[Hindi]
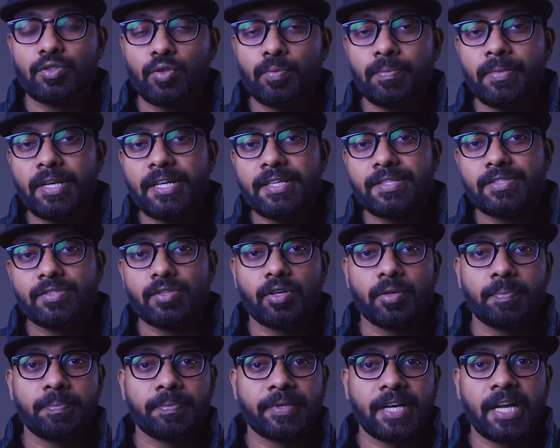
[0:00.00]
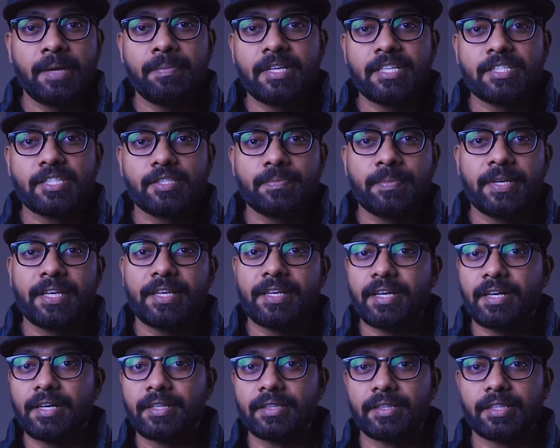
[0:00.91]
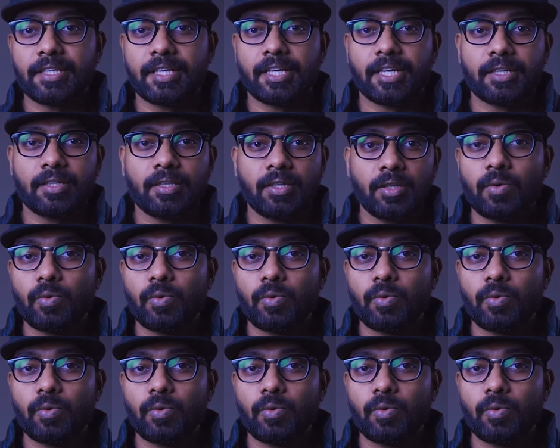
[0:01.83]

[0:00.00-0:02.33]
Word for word: जूम लेंस और प्राइम लेंस में क्या अंतर है